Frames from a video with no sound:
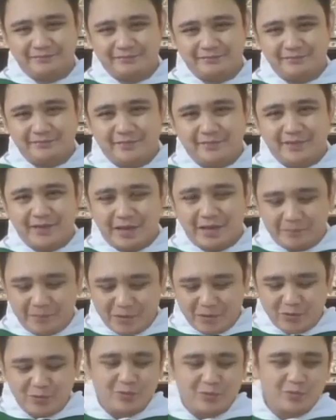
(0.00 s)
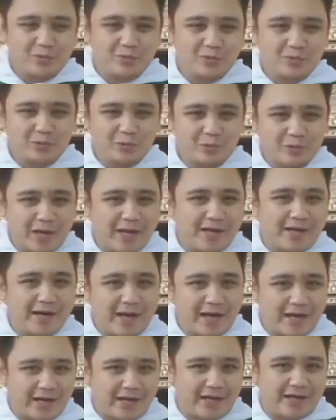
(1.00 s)
Tapi sungguh Tuhan
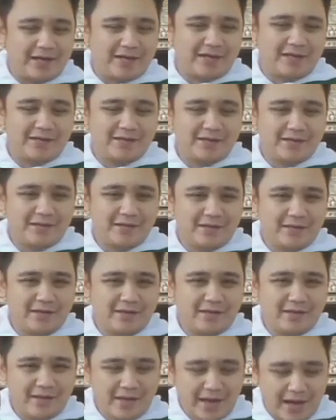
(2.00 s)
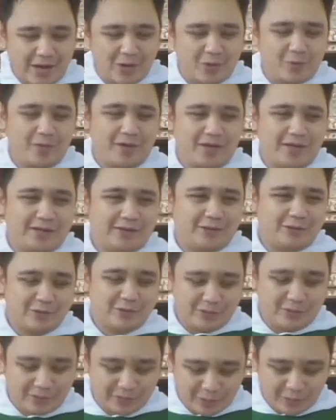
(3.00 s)
Allah Yahweh,
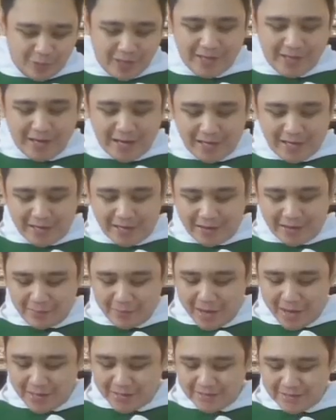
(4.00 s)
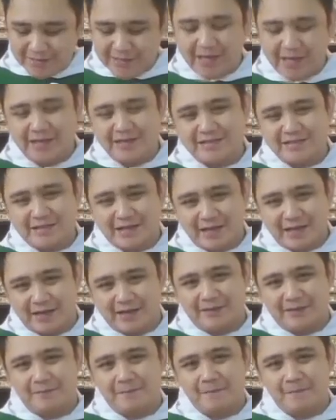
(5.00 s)
Tuhan Allah bangsa
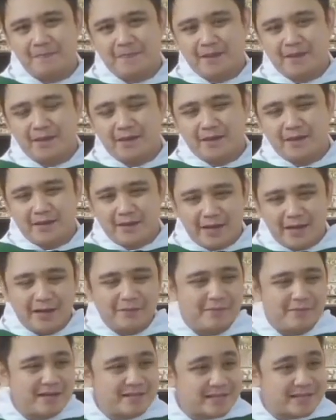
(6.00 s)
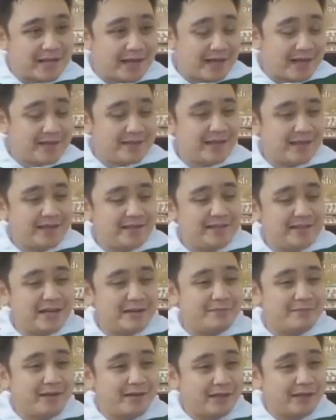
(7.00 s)
Israel. Nah, masalahnya di
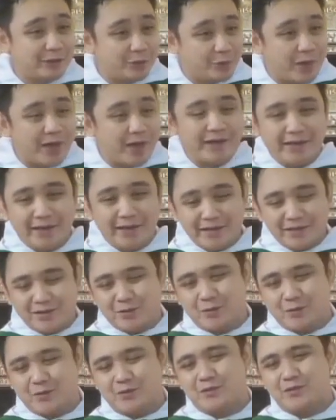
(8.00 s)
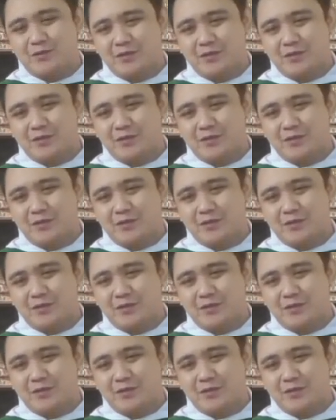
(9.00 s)
zamannya Tuhan Yesus,